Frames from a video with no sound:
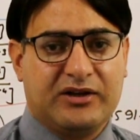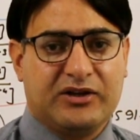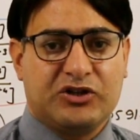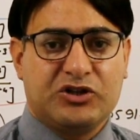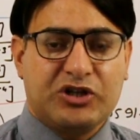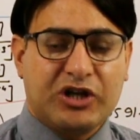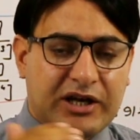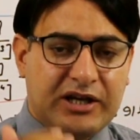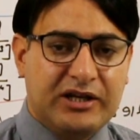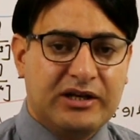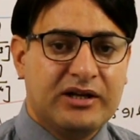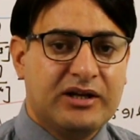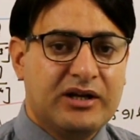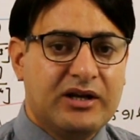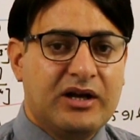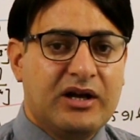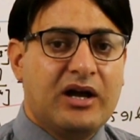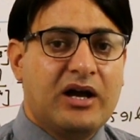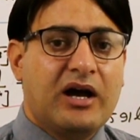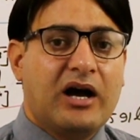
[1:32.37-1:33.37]
यानी
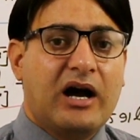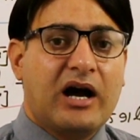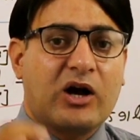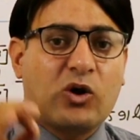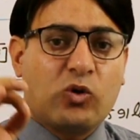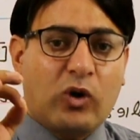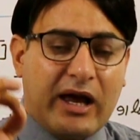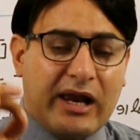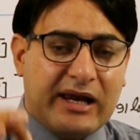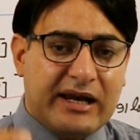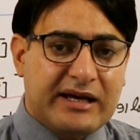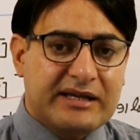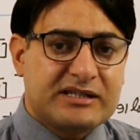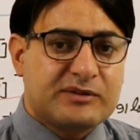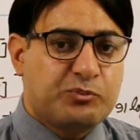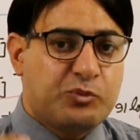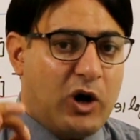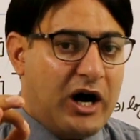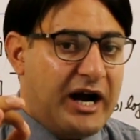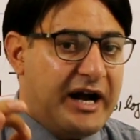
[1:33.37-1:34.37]
एक्वेलेंस
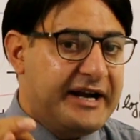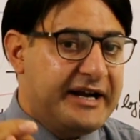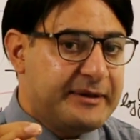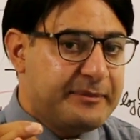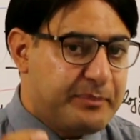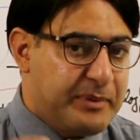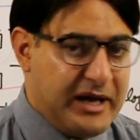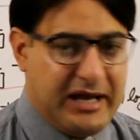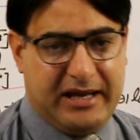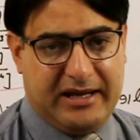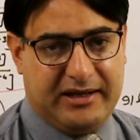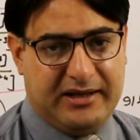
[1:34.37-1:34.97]
पॉइंट पे